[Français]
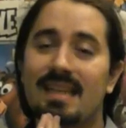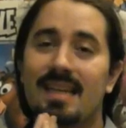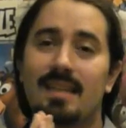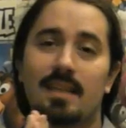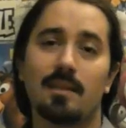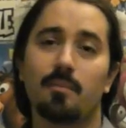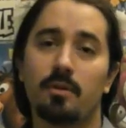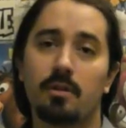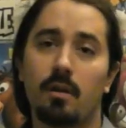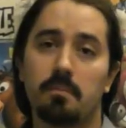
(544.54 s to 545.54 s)
très très
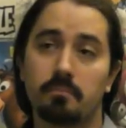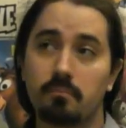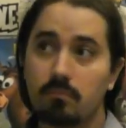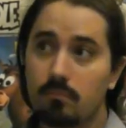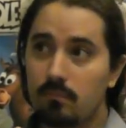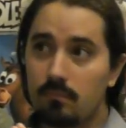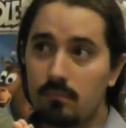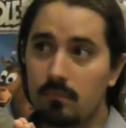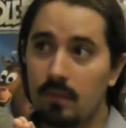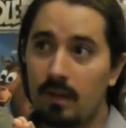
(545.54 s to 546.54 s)
important
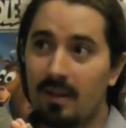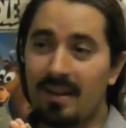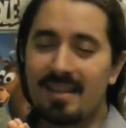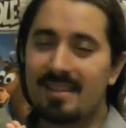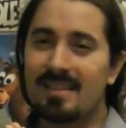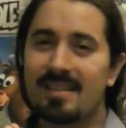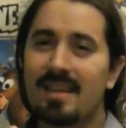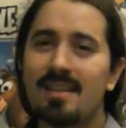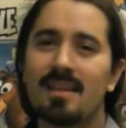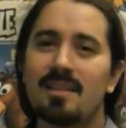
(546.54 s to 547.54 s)
c'est
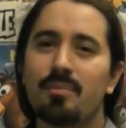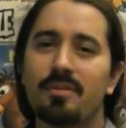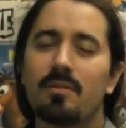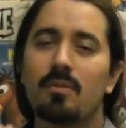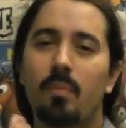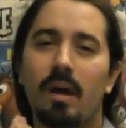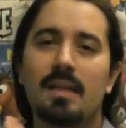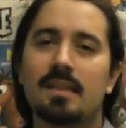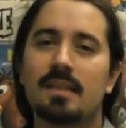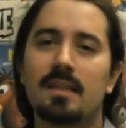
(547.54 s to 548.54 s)
très très important de ne pas
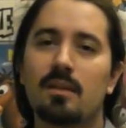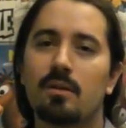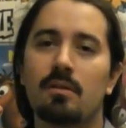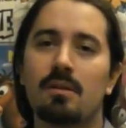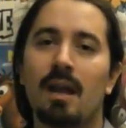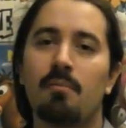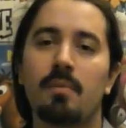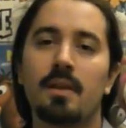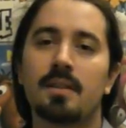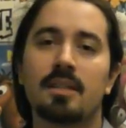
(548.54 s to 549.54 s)
laisser
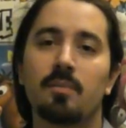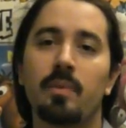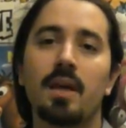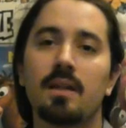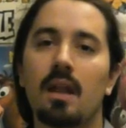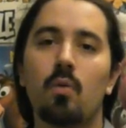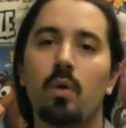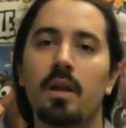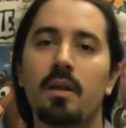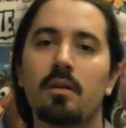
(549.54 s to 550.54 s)
euh, cette merde là
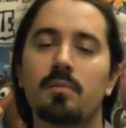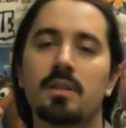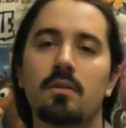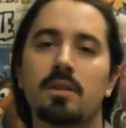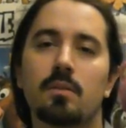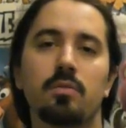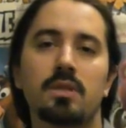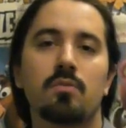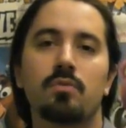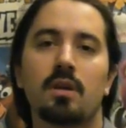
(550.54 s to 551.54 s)
où elle est comme si oh, c'est bon
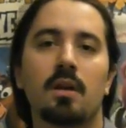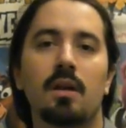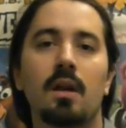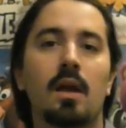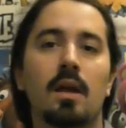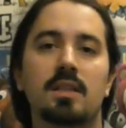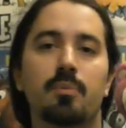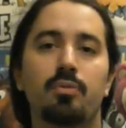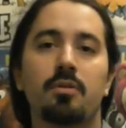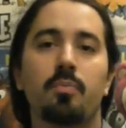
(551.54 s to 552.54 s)
ça nous
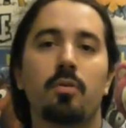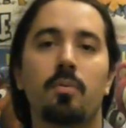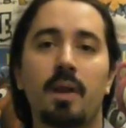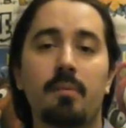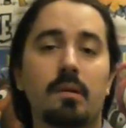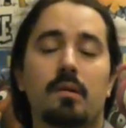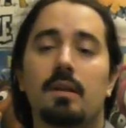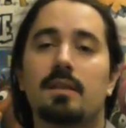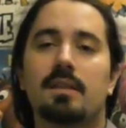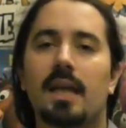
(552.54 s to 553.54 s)
c'est plus notre problème
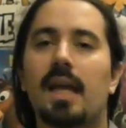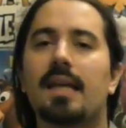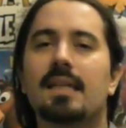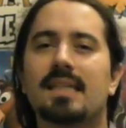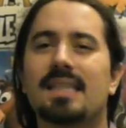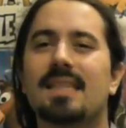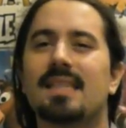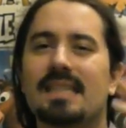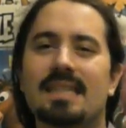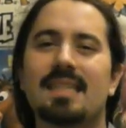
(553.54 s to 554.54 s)
ça,
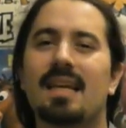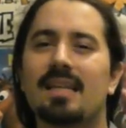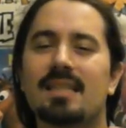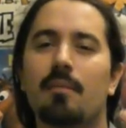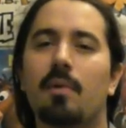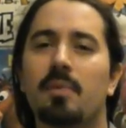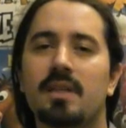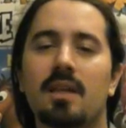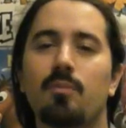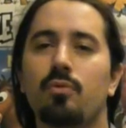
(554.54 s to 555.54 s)
ça,
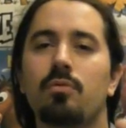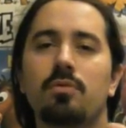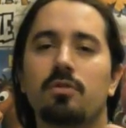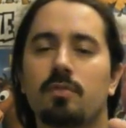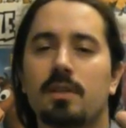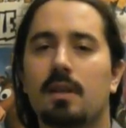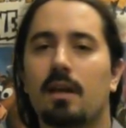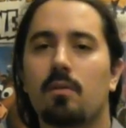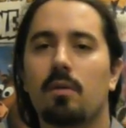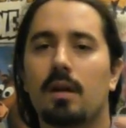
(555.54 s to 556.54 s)
m'embêterait beaucoup que ce soit
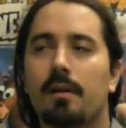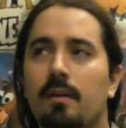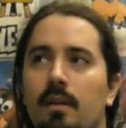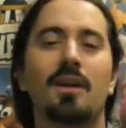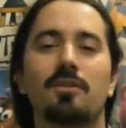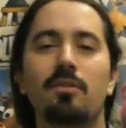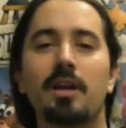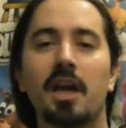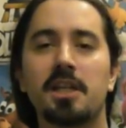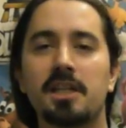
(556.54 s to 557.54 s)
ça, quoi.
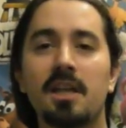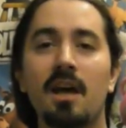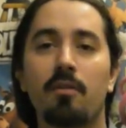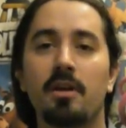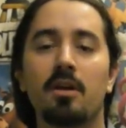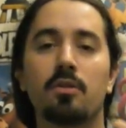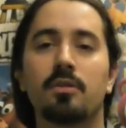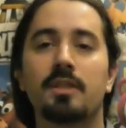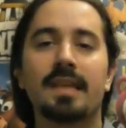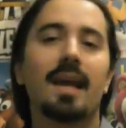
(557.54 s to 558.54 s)
Donc Regina, voyant
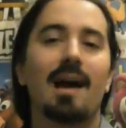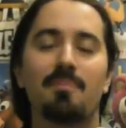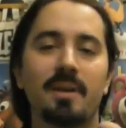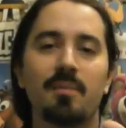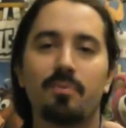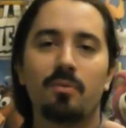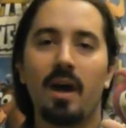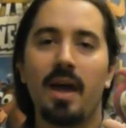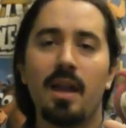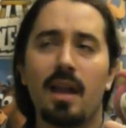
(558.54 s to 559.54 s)
que c'est râpé pour
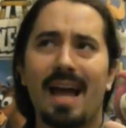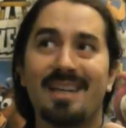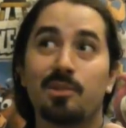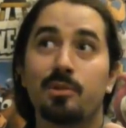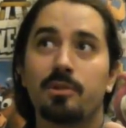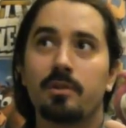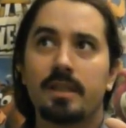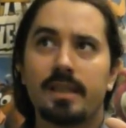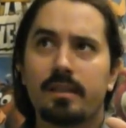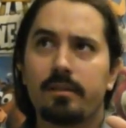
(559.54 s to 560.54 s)
elle, à juste
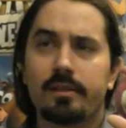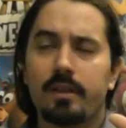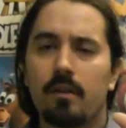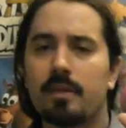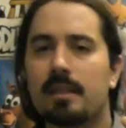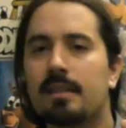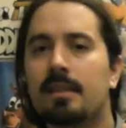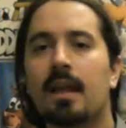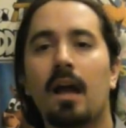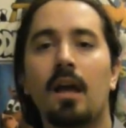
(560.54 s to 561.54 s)
titre, j'ai envie de
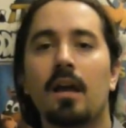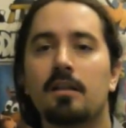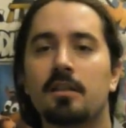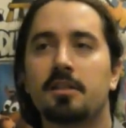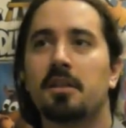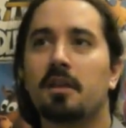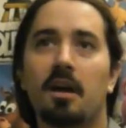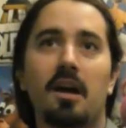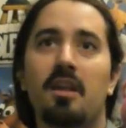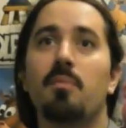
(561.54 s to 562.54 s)
dire, décide,
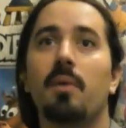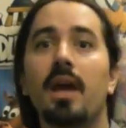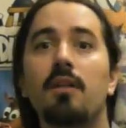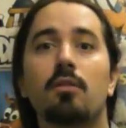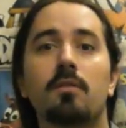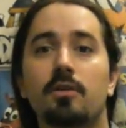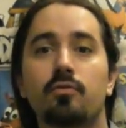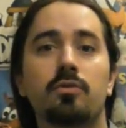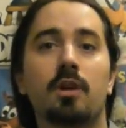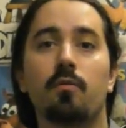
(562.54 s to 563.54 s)
allez merde, on va
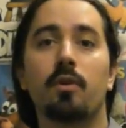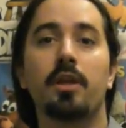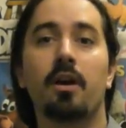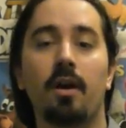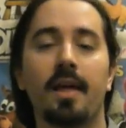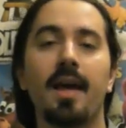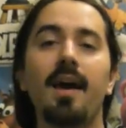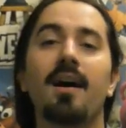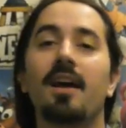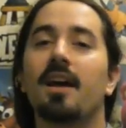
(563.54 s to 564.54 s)
tout envoyer en
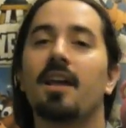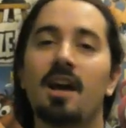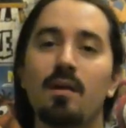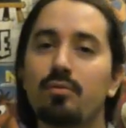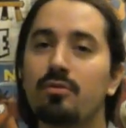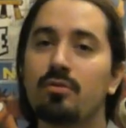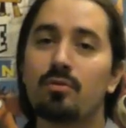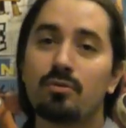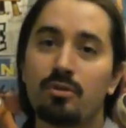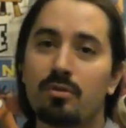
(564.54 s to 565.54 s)
l'air. Il y a un
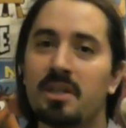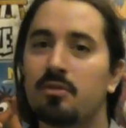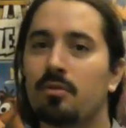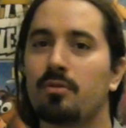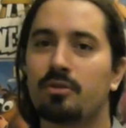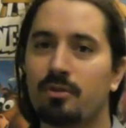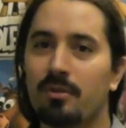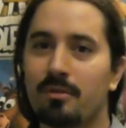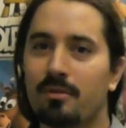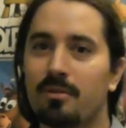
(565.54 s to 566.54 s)
bouton
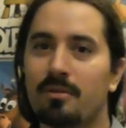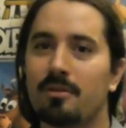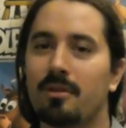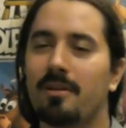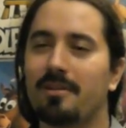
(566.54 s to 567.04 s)
d'autodestruction de,